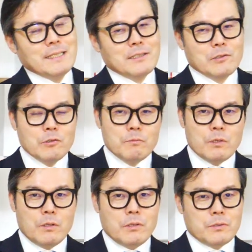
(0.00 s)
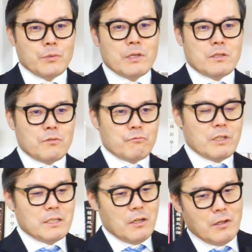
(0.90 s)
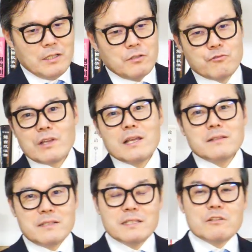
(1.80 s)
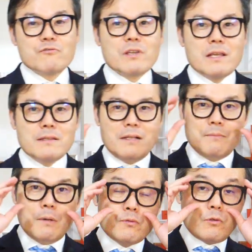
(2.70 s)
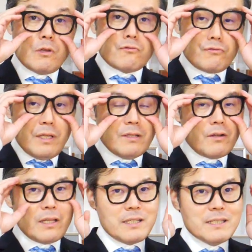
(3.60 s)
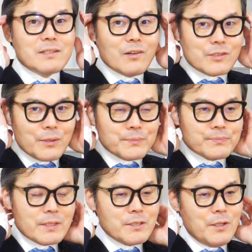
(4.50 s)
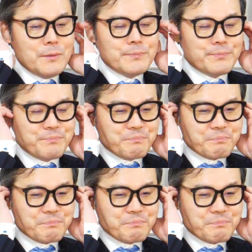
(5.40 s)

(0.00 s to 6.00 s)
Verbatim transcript: 그리고 뭐 소위 얘기해서 우리가 여러 가지 아, 중개인들, 진짜 중개인들, 부도나 중개 이런 게 있는 거죠. 그래서